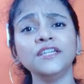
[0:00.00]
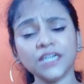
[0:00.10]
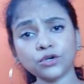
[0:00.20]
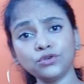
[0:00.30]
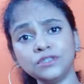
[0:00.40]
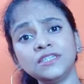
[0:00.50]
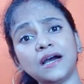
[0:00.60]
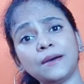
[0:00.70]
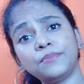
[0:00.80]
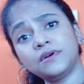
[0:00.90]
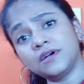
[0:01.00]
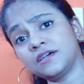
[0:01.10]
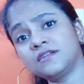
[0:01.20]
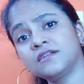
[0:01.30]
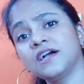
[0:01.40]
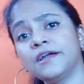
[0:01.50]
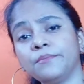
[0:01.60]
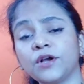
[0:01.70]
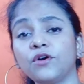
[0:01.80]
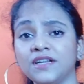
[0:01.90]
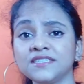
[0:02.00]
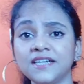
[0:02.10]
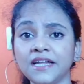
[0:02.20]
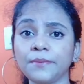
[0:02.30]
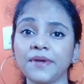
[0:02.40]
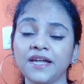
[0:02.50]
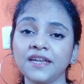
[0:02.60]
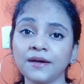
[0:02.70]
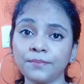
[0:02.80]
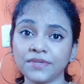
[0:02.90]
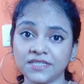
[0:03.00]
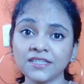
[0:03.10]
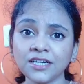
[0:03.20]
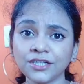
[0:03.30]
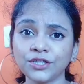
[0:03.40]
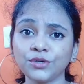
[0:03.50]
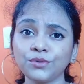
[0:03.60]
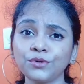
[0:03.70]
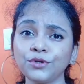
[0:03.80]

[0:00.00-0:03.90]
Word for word: या खुद आप अगर घर में कॉटन साड़ियाँ पहनना पसंद करते हो